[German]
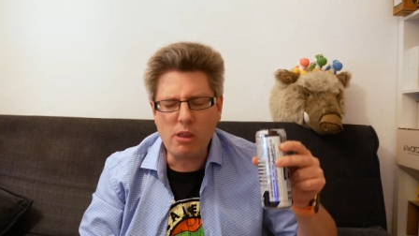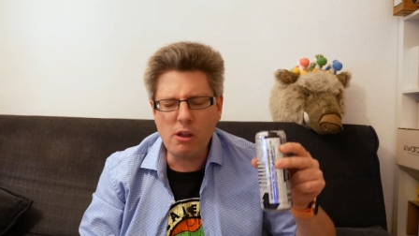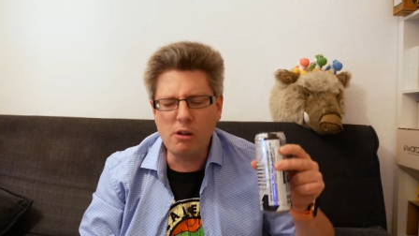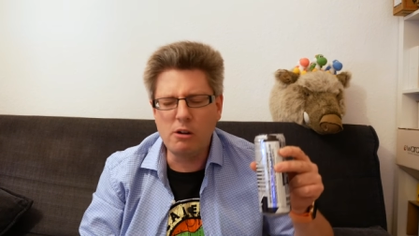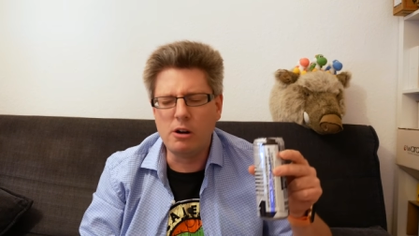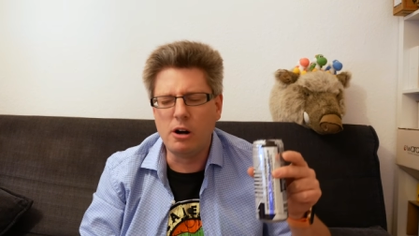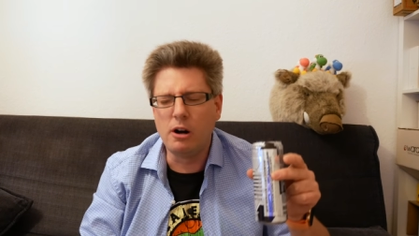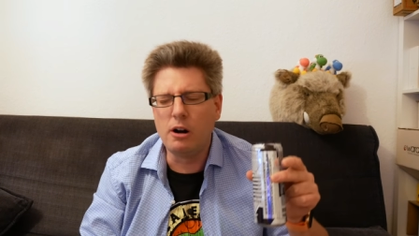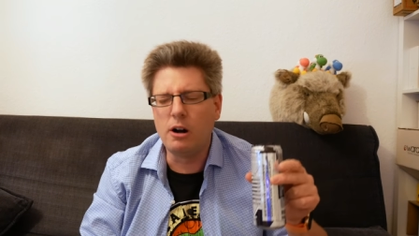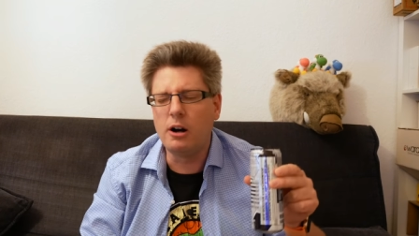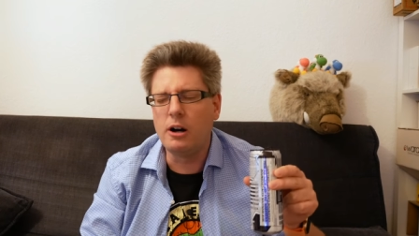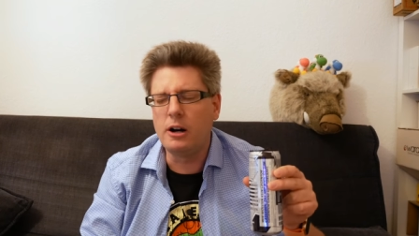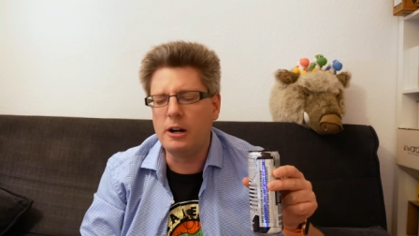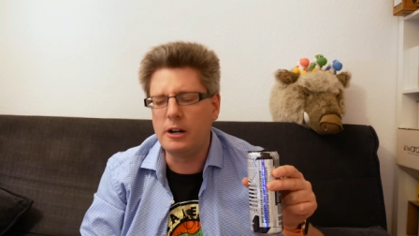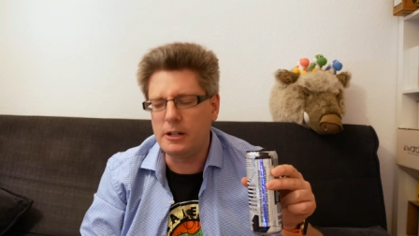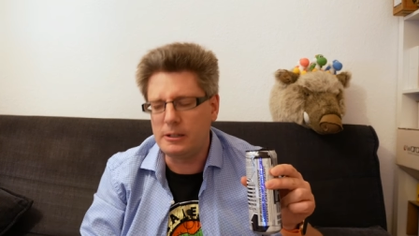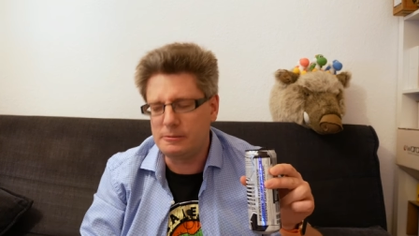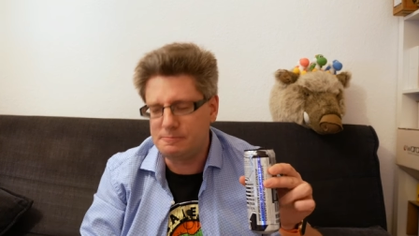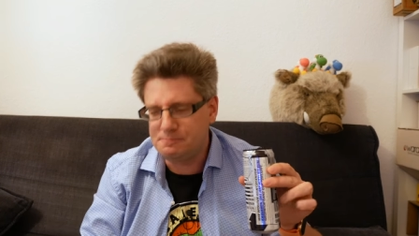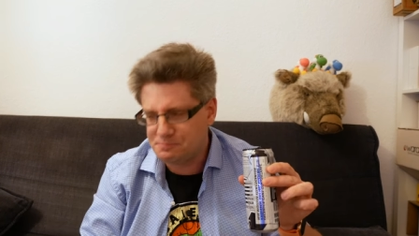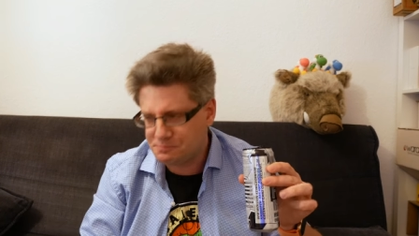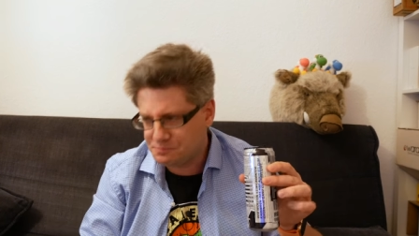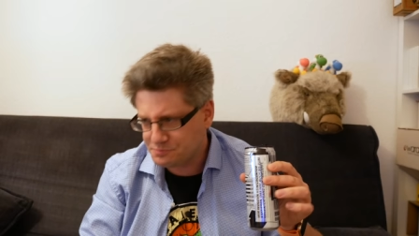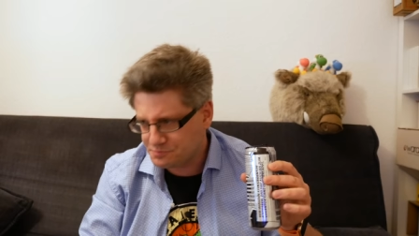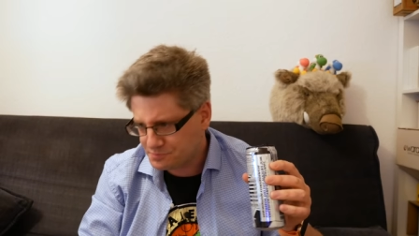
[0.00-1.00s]
Oh,
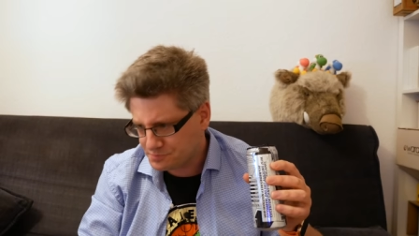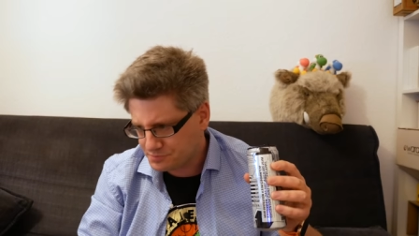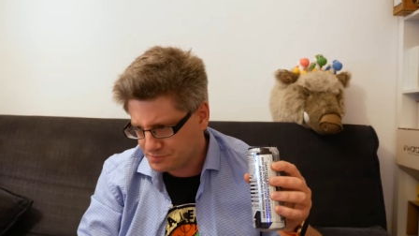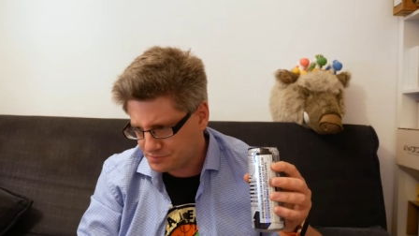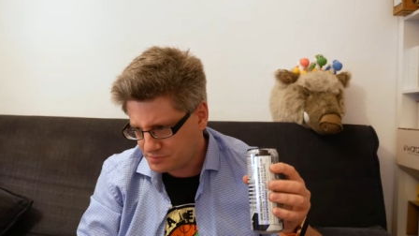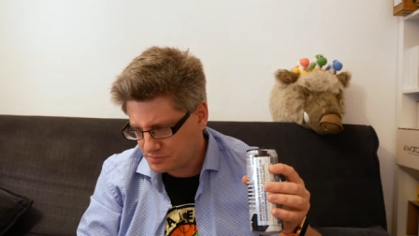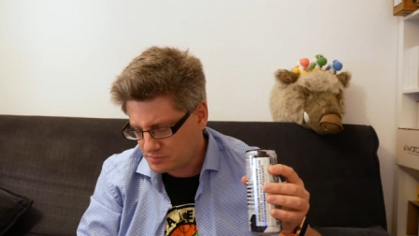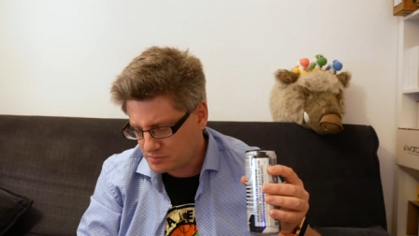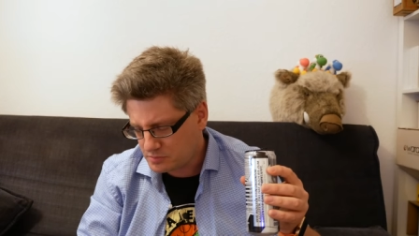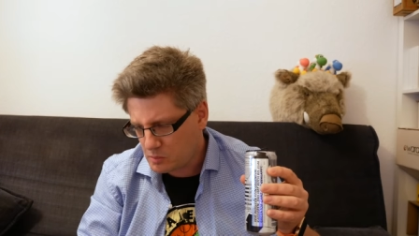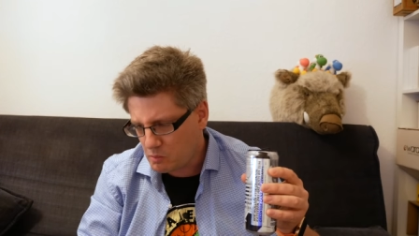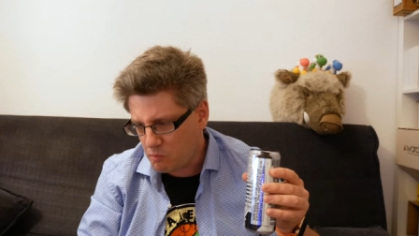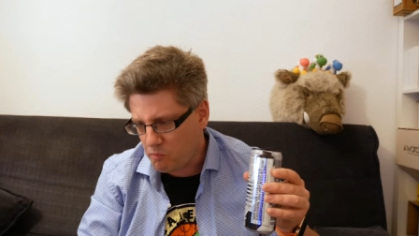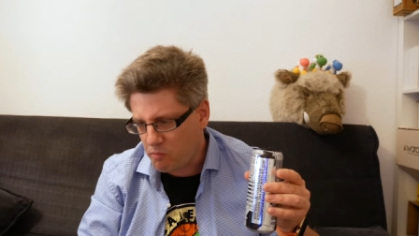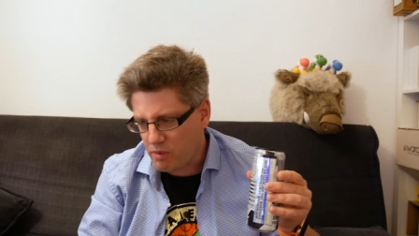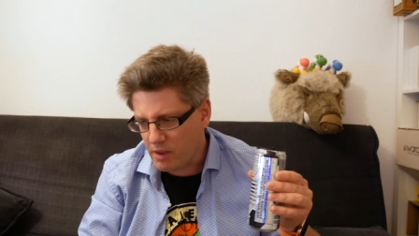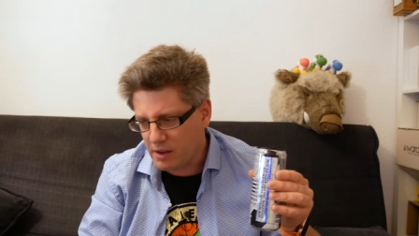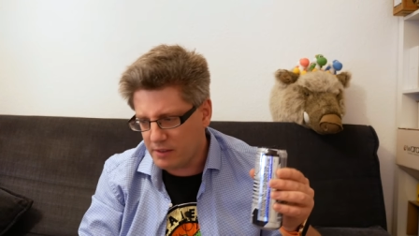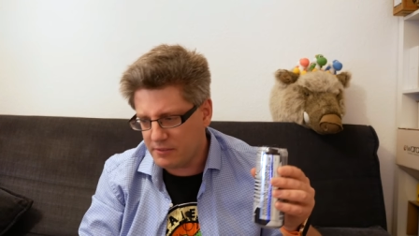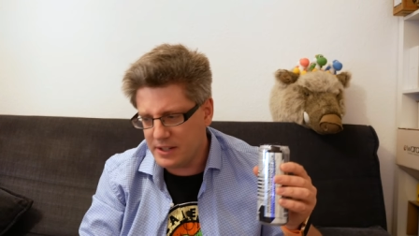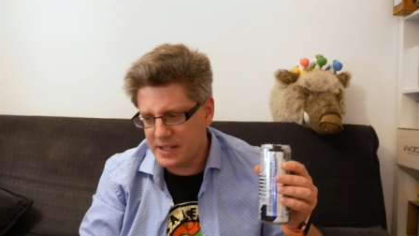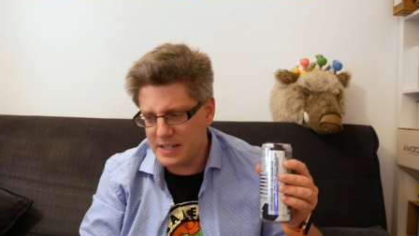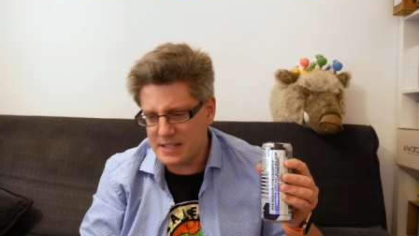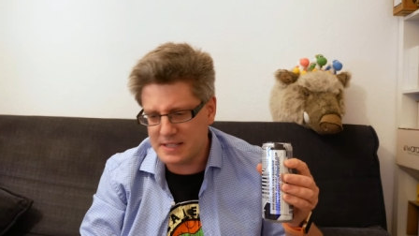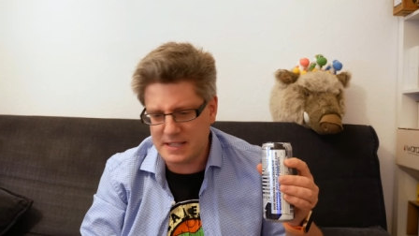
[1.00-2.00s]

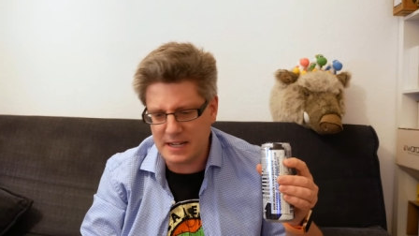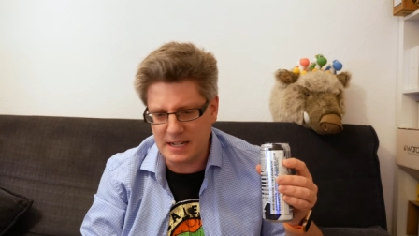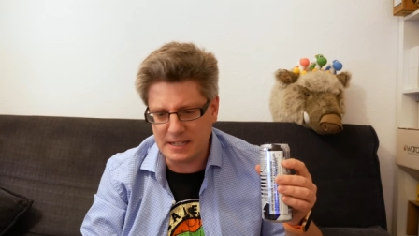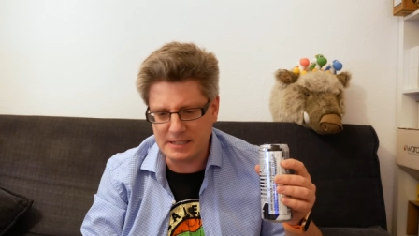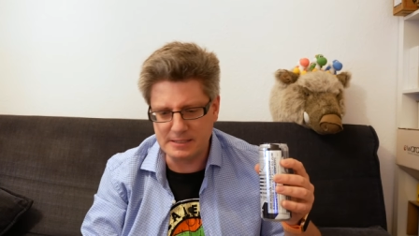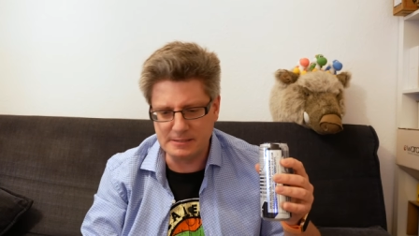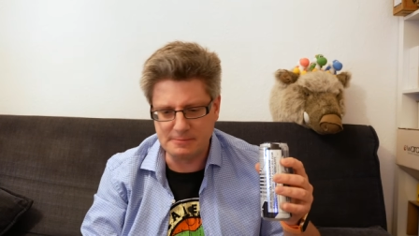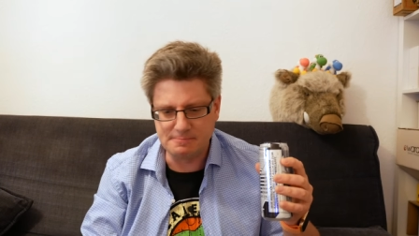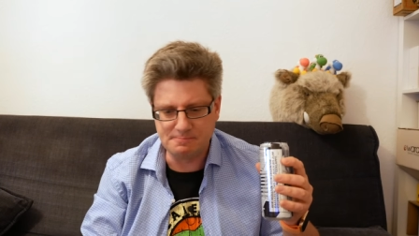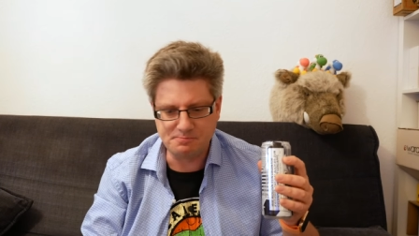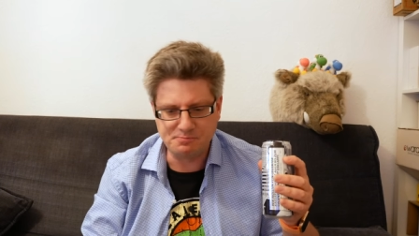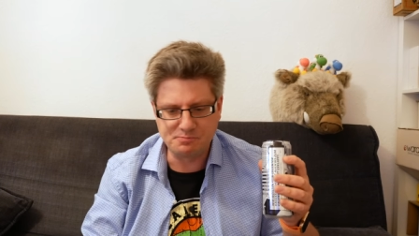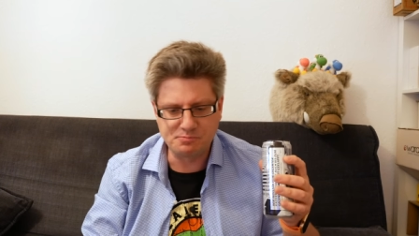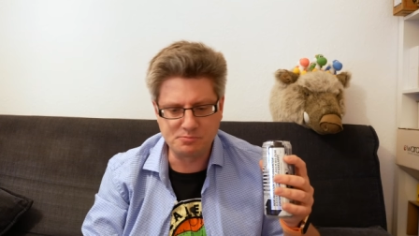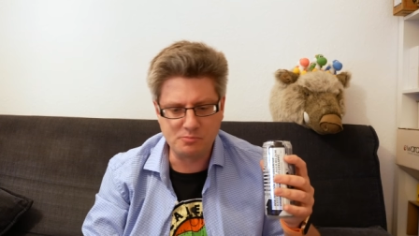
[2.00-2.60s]
wie ich sagte,